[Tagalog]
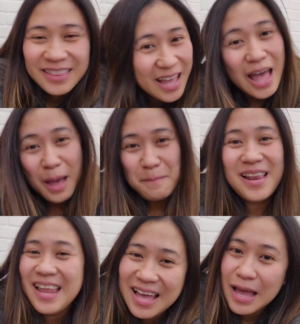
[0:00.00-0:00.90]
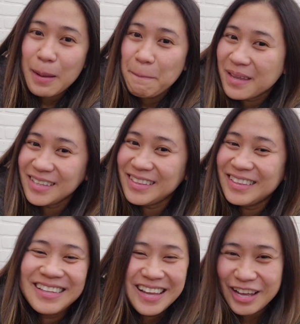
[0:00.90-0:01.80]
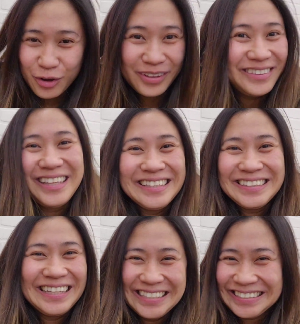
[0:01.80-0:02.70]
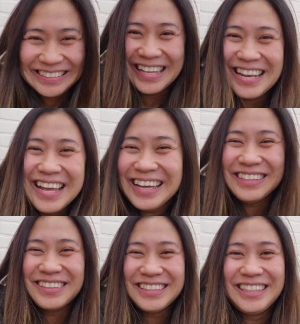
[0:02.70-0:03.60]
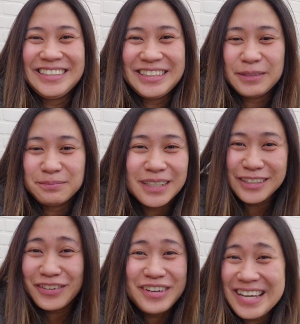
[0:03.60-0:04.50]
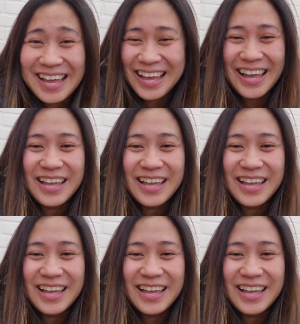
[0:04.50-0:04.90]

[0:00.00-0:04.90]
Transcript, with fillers: Na malapit na ako tinitiis na lang. Matitikon ko na.